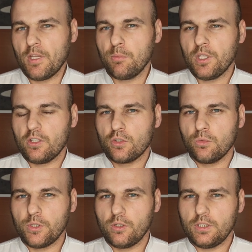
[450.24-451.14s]
pierwszą
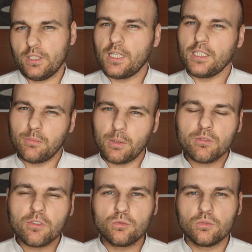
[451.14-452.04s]
piątkę, no ale chyba
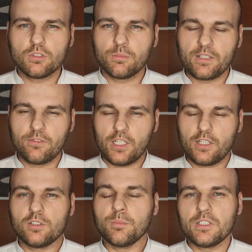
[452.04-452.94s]
powodów do zmartwienia
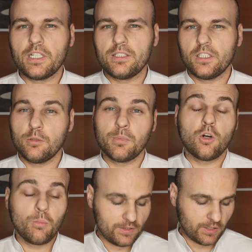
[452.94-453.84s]
specjalnie nie ma.
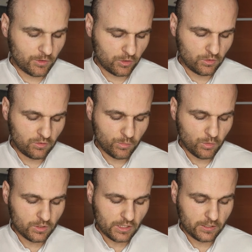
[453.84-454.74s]
Oba samochody w
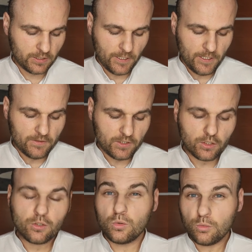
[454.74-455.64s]
punktach. Ten
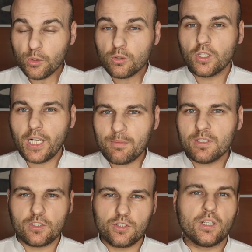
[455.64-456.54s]
grunt pod nogami
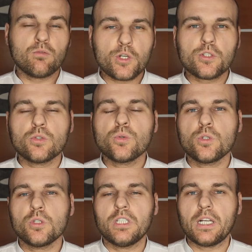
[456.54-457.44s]
zaczyna właśnie
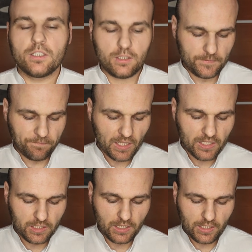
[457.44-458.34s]
czuć Daniel e,
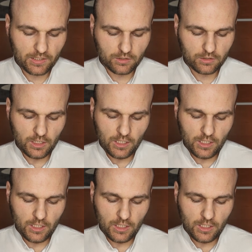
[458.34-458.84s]
Ricardo,